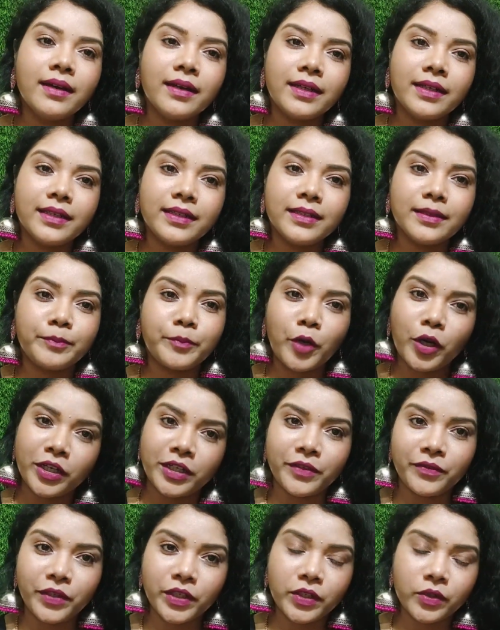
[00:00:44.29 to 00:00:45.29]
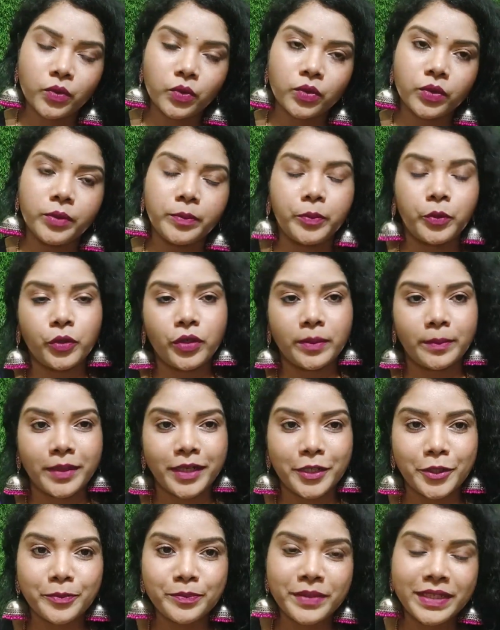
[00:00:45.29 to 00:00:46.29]
அண்ட் பார்ட்டி வியர் போடுற
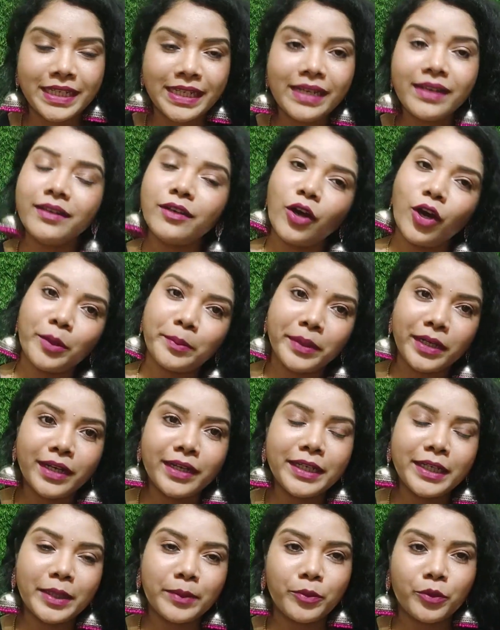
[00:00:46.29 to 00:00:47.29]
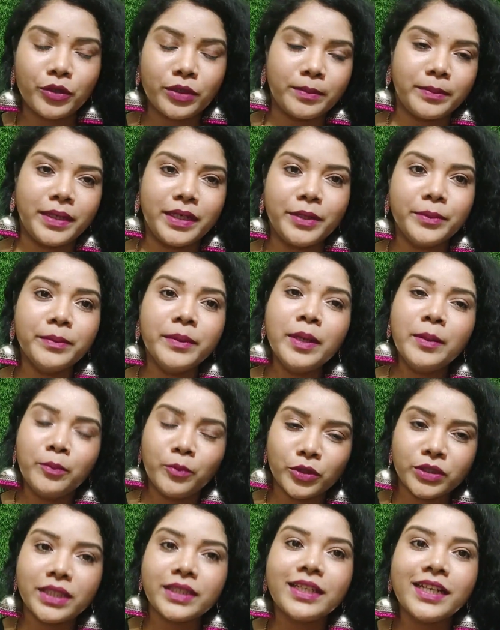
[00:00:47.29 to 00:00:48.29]
மாதிரியும் ஹீல் நார்மலாக நீங்கள் போடுற மாதிரியும்
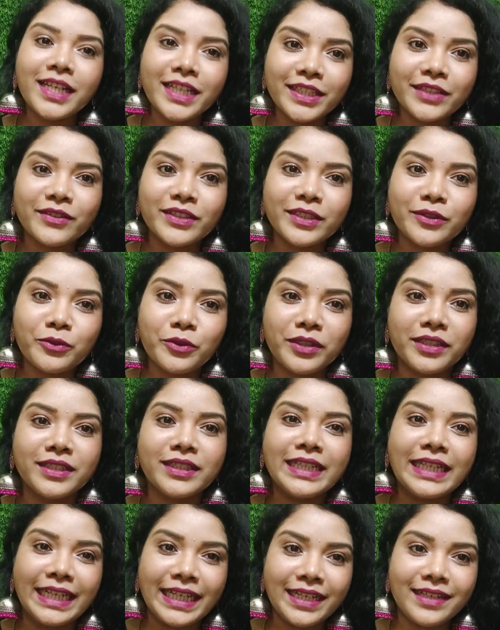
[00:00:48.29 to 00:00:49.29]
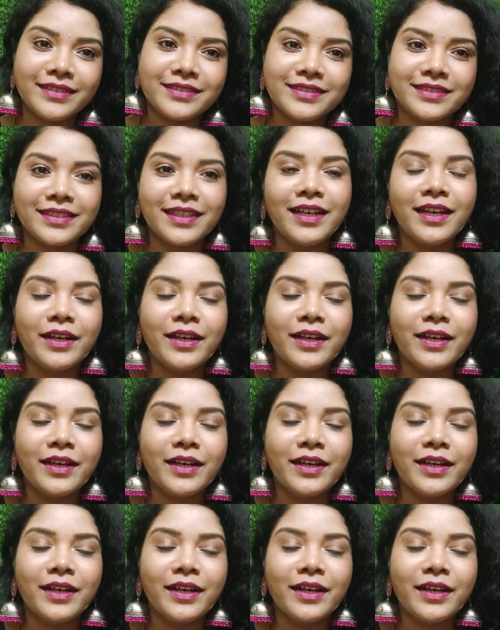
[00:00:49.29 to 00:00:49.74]
மொத்தத்தில் இது வந்து ஒரு ஹீல்ஸ்